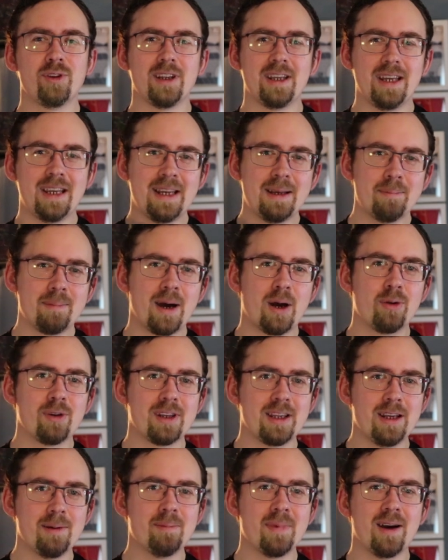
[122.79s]
wird immer
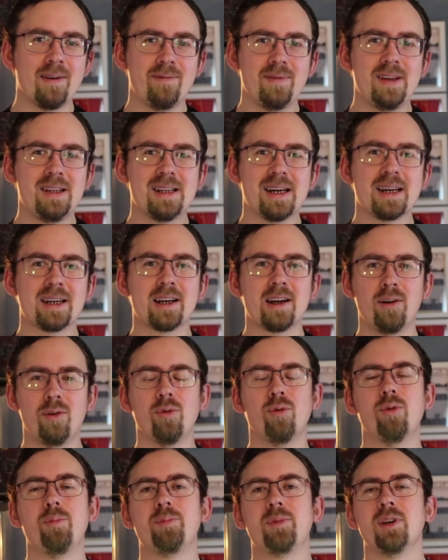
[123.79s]
und immer wieder
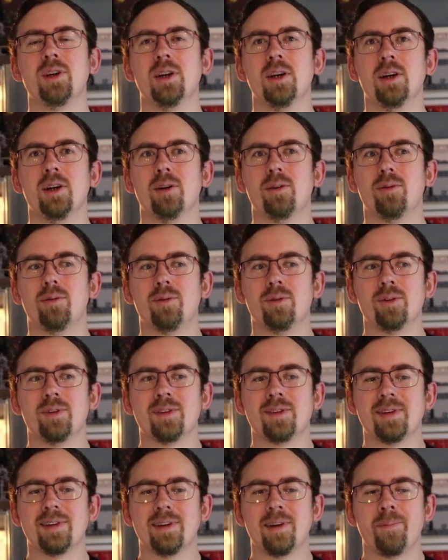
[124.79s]
gelobt
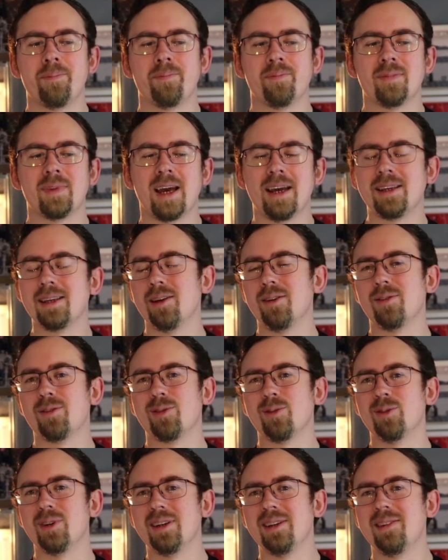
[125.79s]
und ähm, da ich
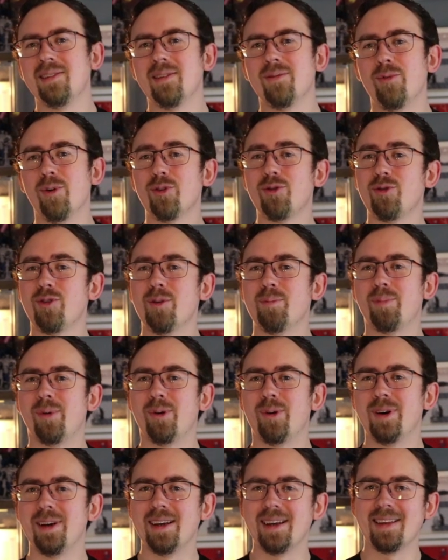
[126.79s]
jetzt unter diese Virtual
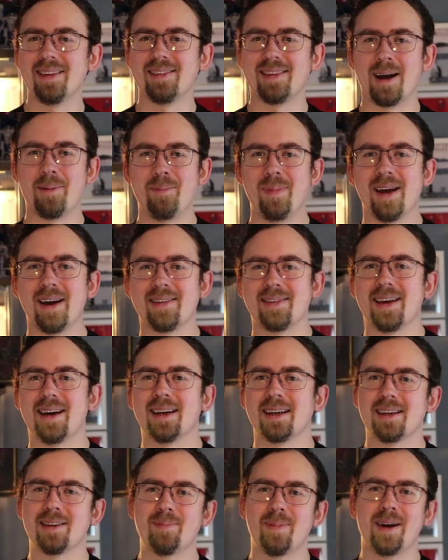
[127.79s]
Boy Sammler,
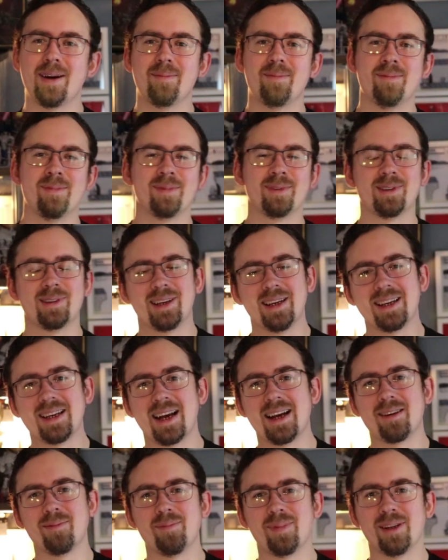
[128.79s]
sage ich mal,
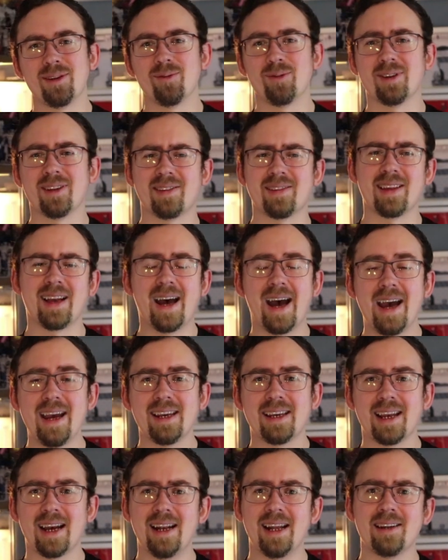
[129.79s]
gegangen bin und es da
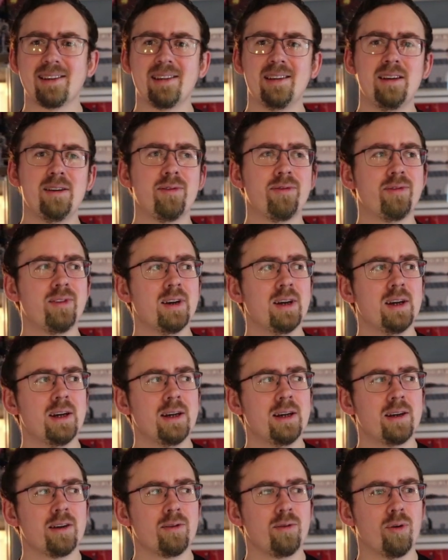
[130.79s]
eigentlich
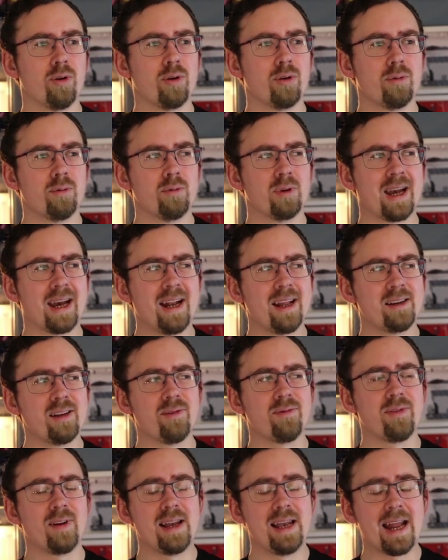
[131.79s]
relativ noch
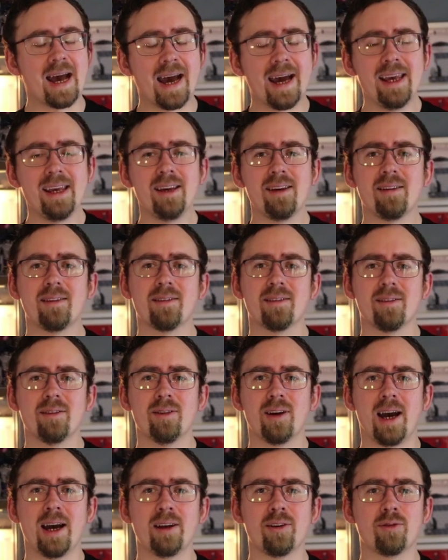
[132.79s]
relativ leicht
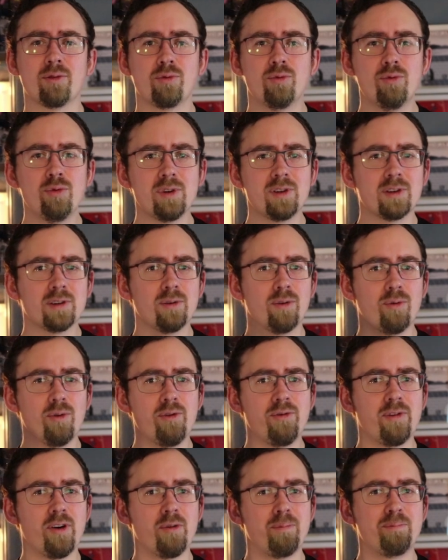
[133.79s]
äh, an gute
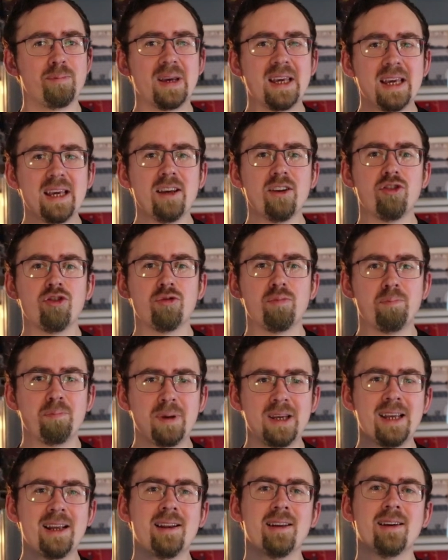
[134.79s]

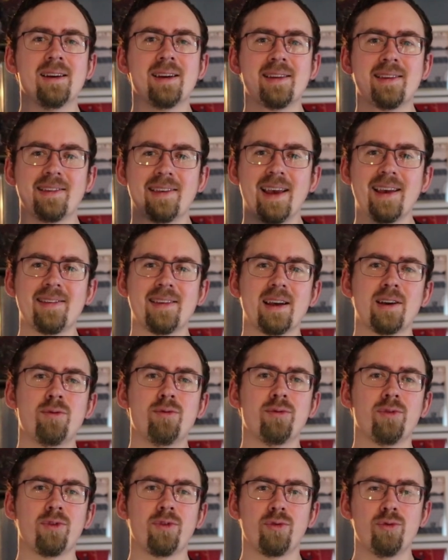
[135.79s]
OVP-Spiele in sehr, sehr
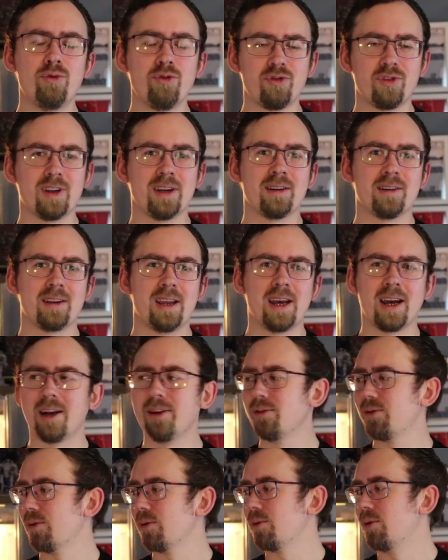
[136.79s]
gutem Zustand
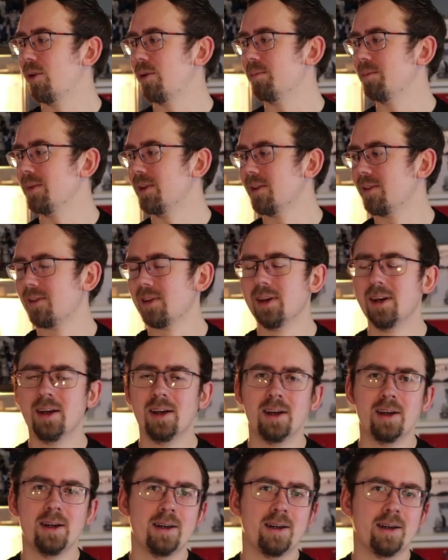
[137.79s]
heranzukommen ist,
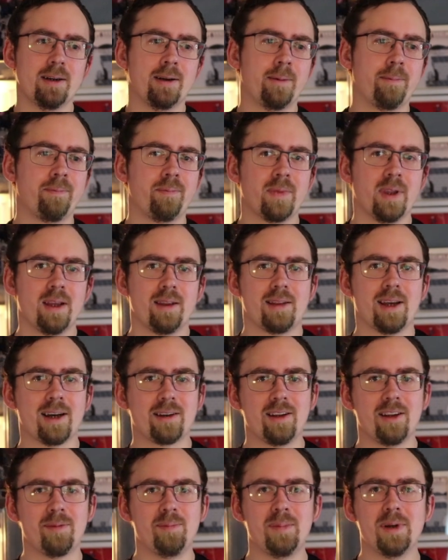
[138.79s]
ähm,
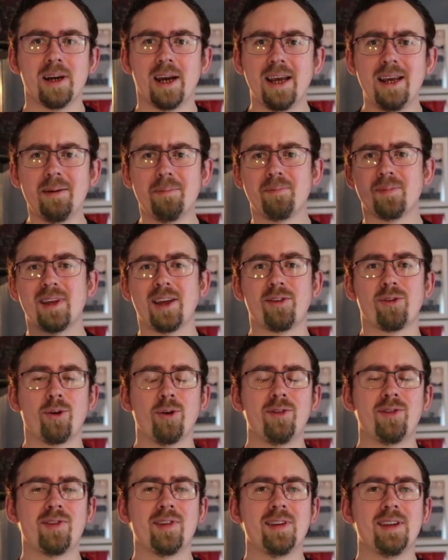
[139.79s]
dachte ich mir, hey, das
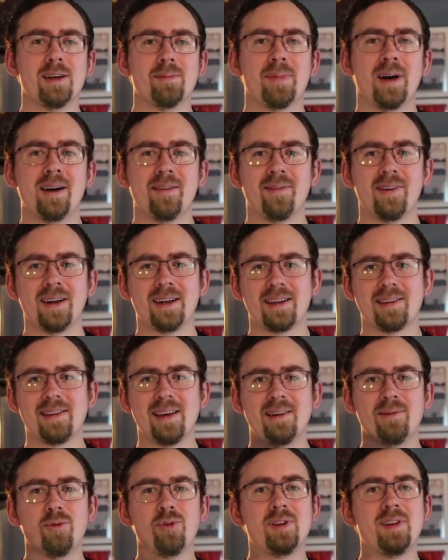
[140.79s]
gönnst du dir mal, weil das
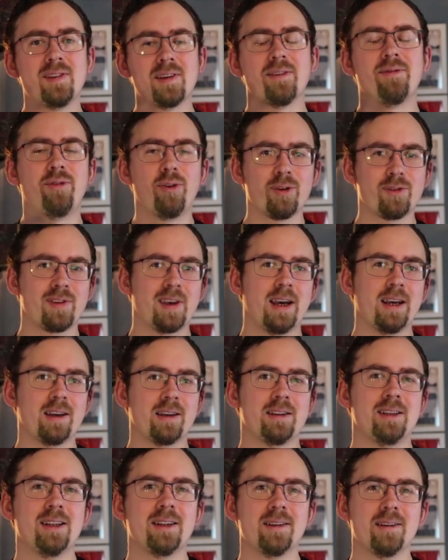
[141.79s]
ja wirklich dieser
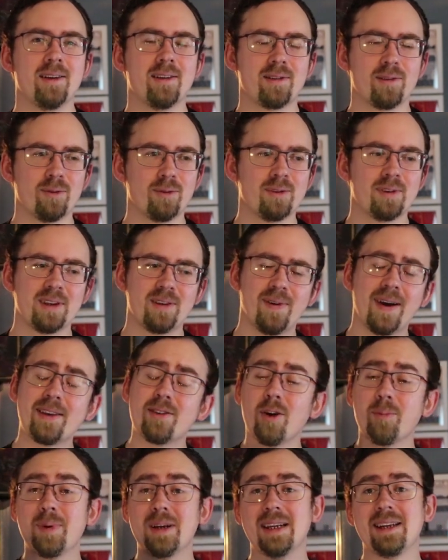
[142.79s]
Vorzeigetitel ist. Und ich
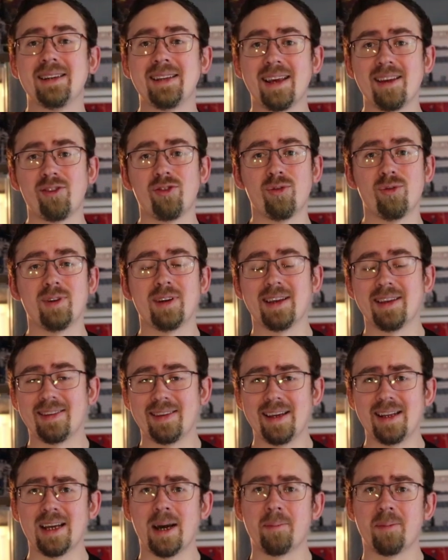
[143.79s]
weiß nicht, ob ihr den Test schon
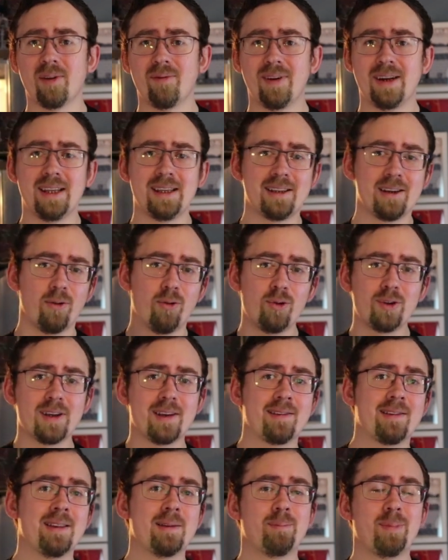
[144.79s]
gesehen habt. Wenn nicht, holt
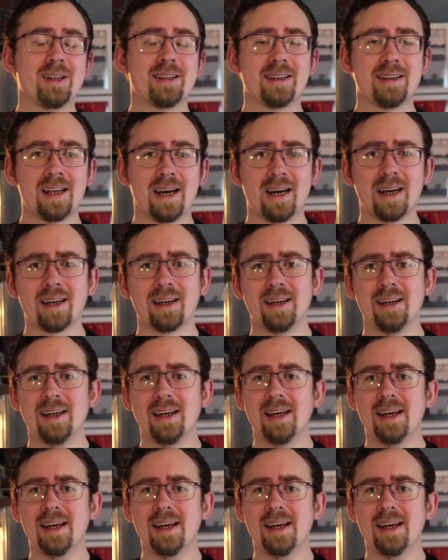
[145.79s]
das bitte nach.